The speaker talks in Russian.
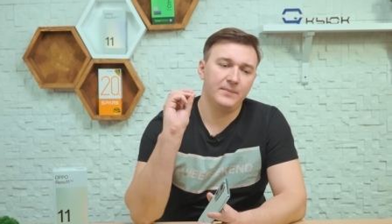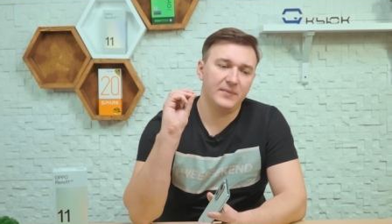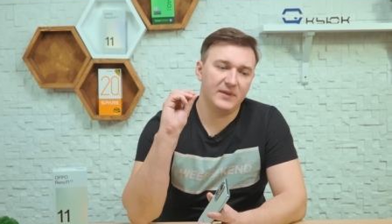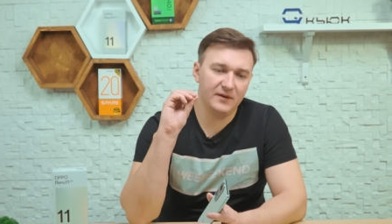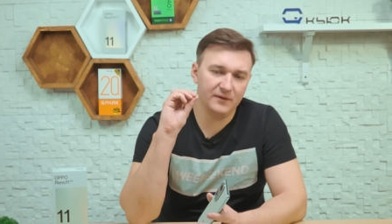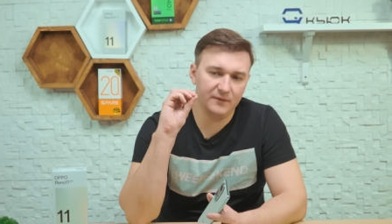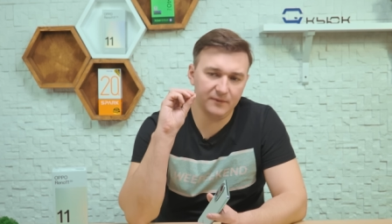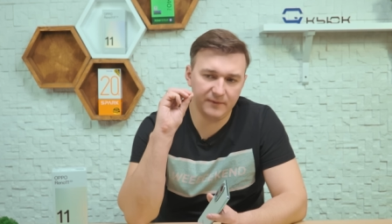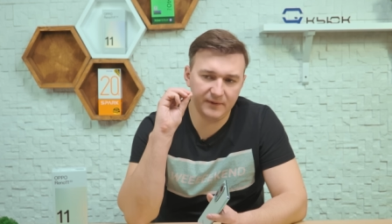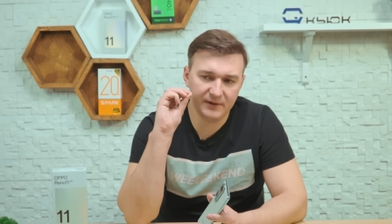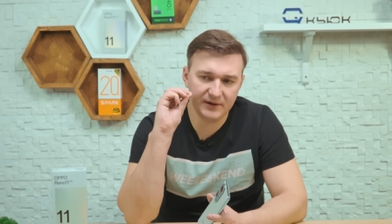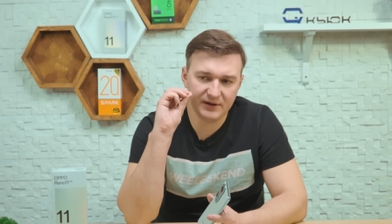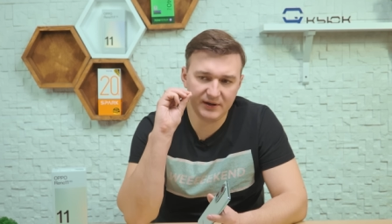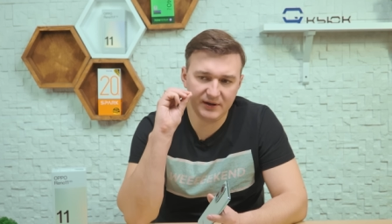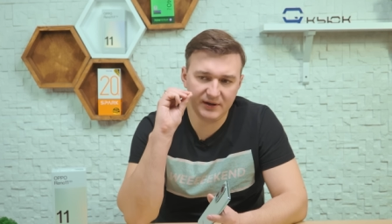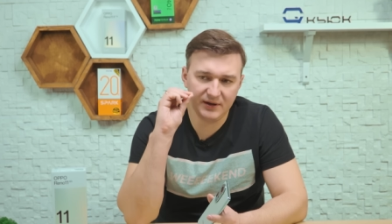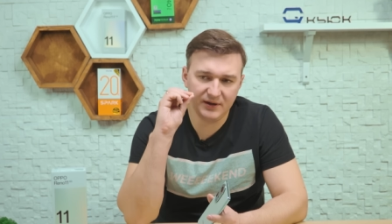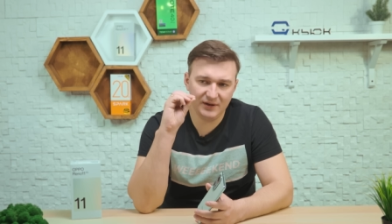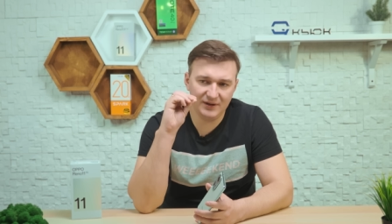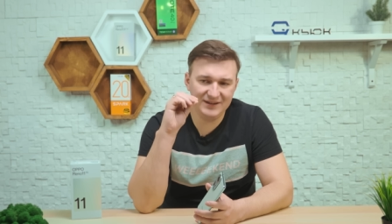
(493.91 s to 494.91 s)

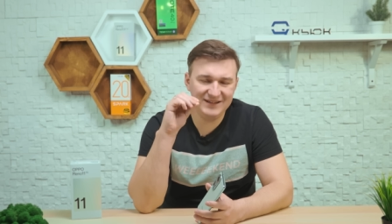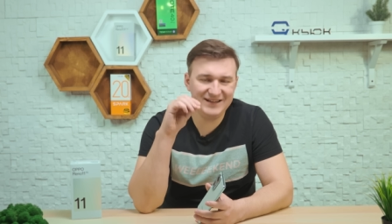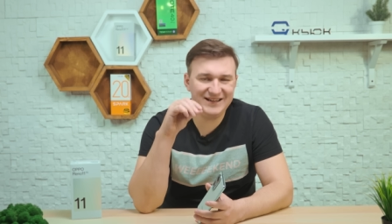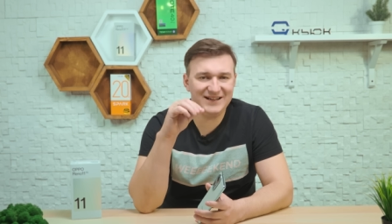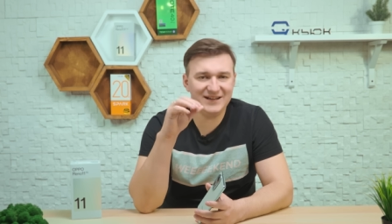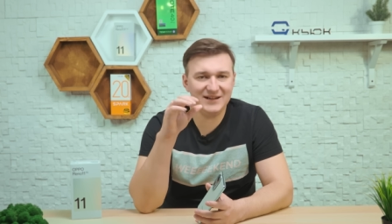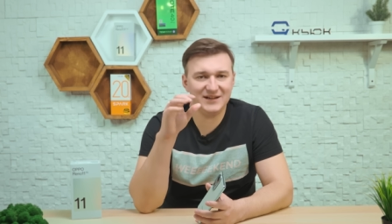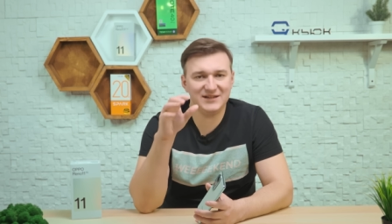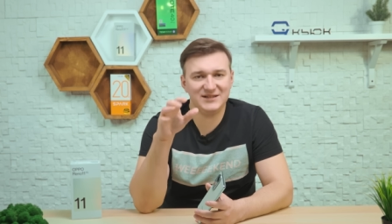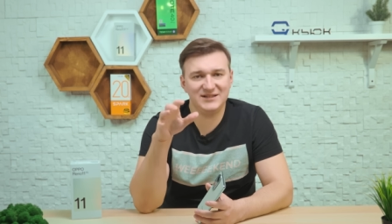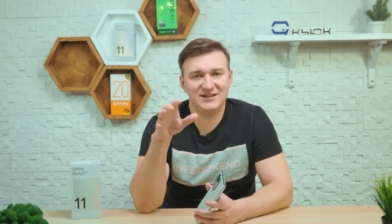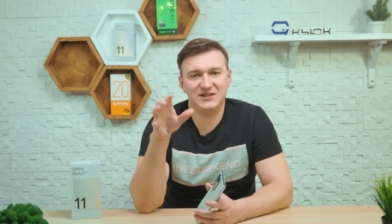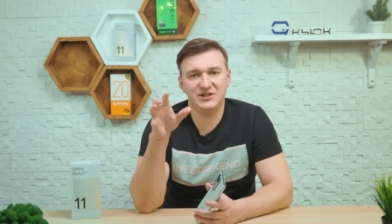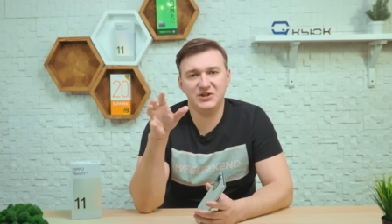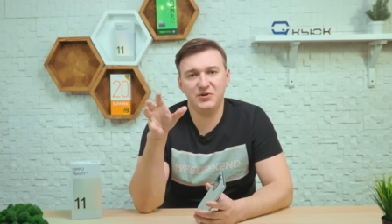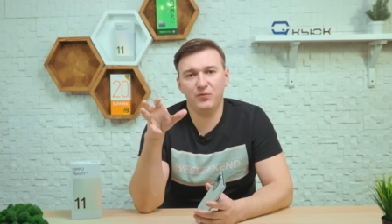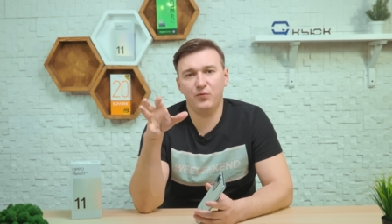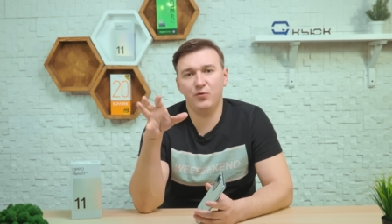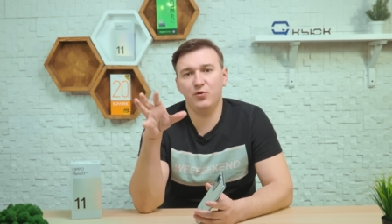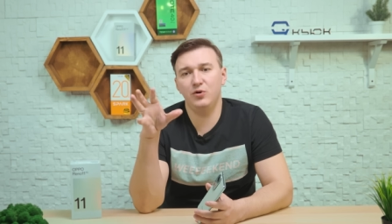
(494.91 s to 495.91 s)
в
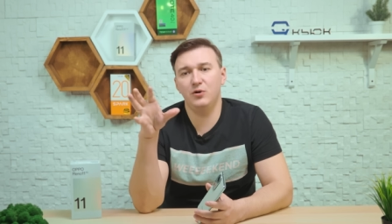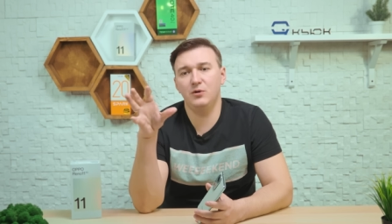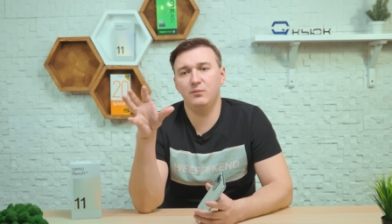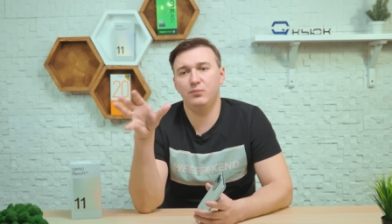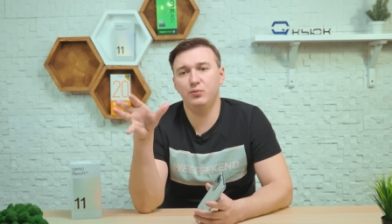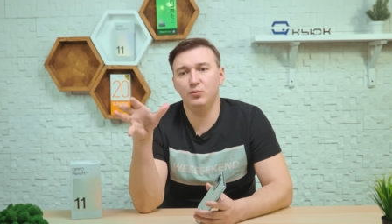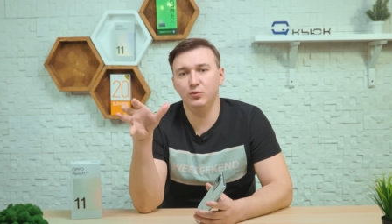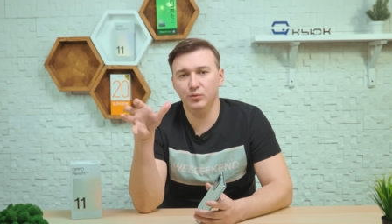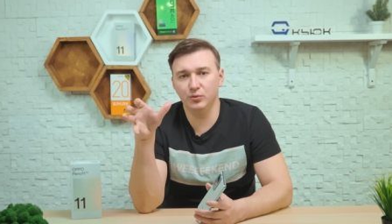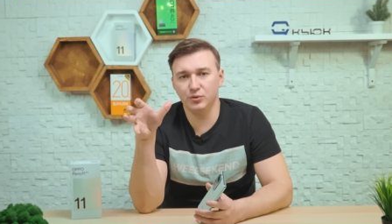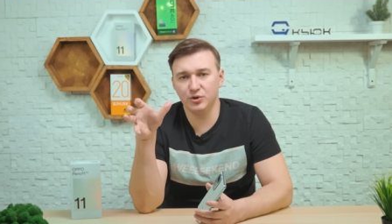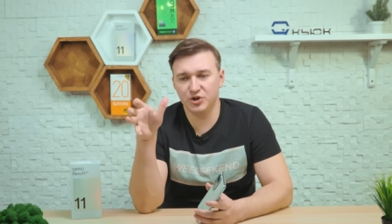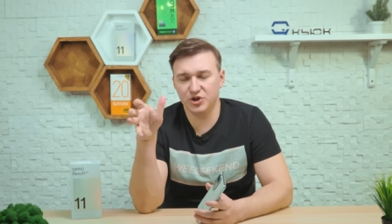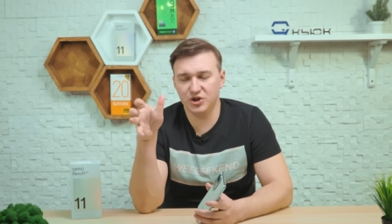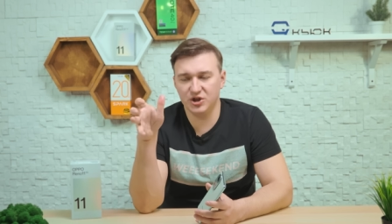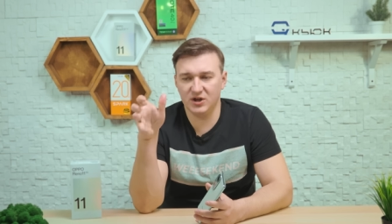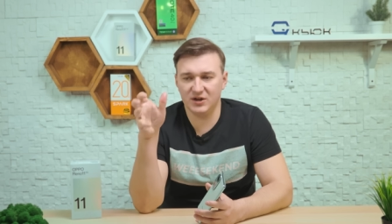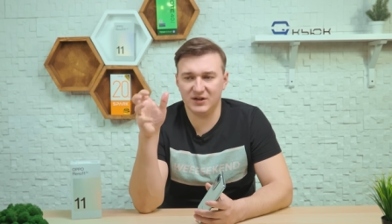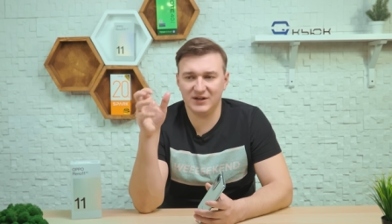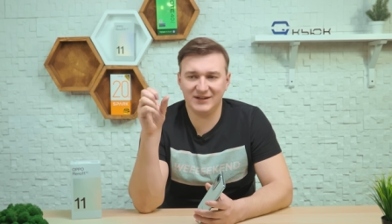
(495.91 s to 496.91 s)
нейросетевое
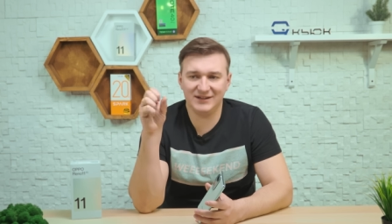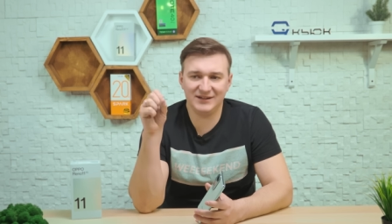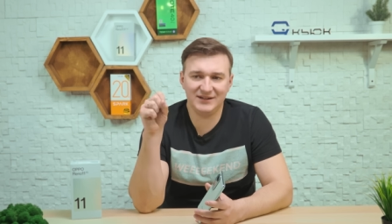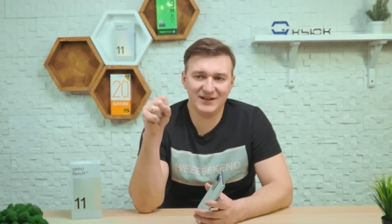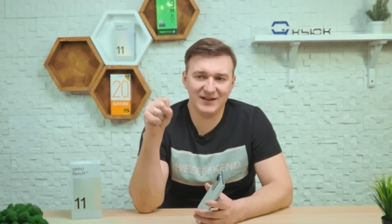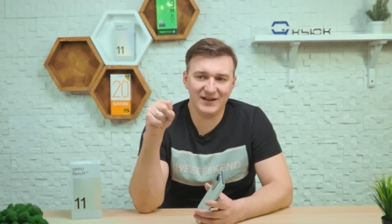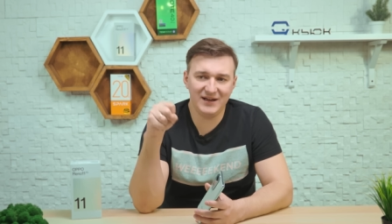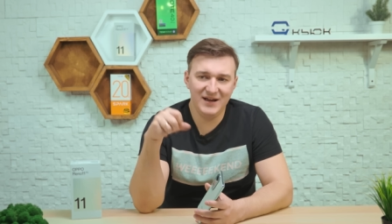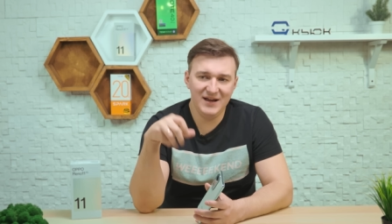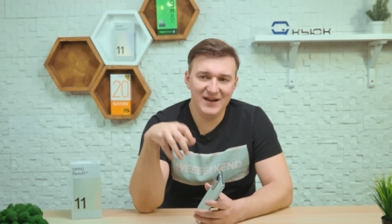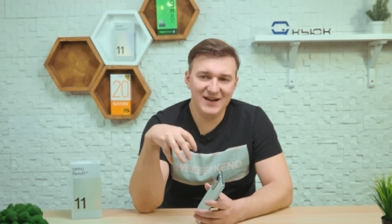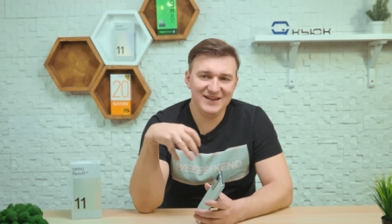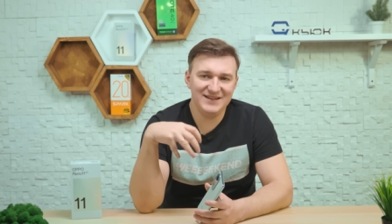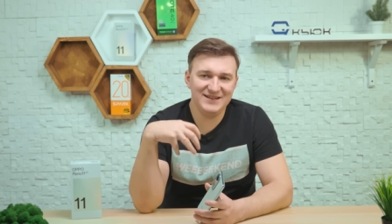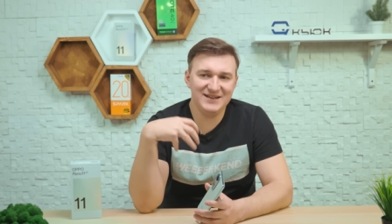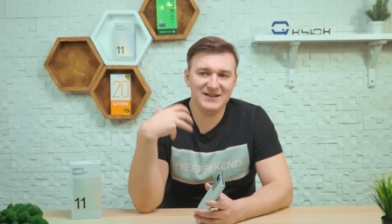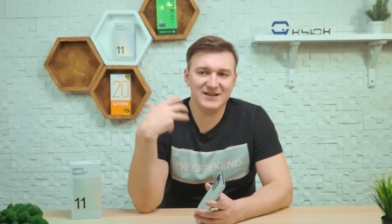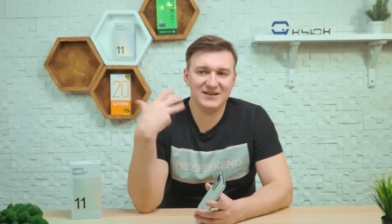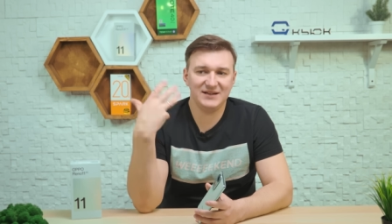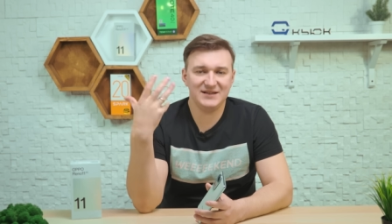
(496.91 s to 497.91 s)
будущее, когда
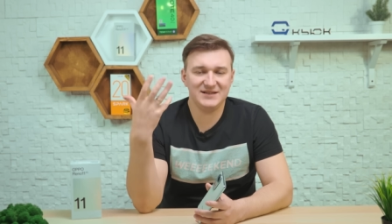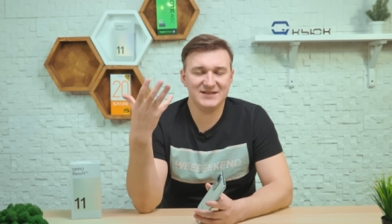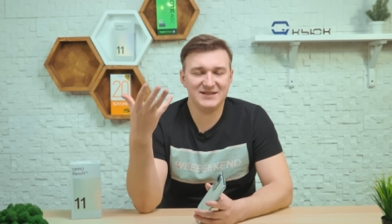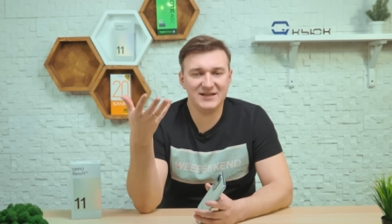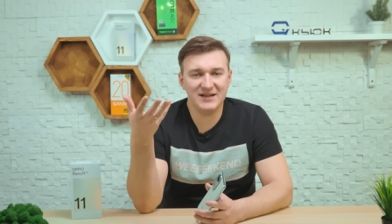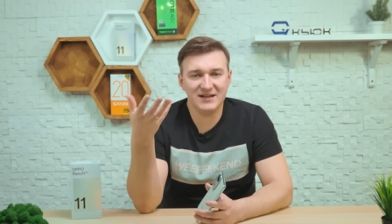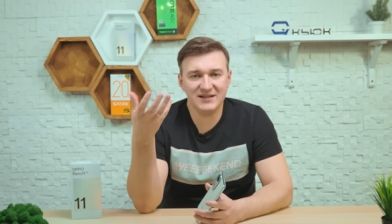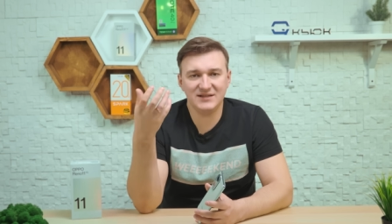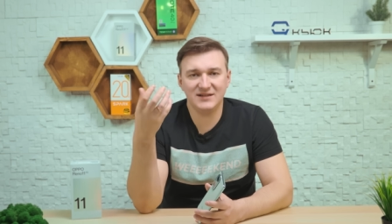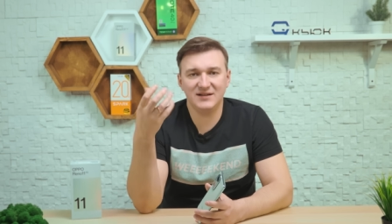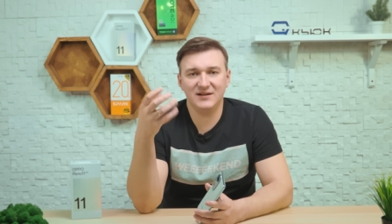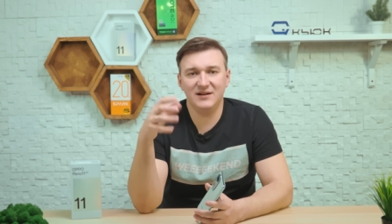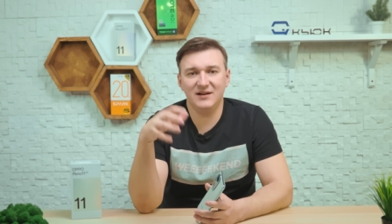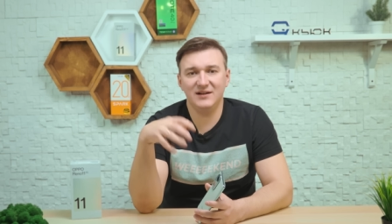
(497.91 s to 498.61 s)
нейросети,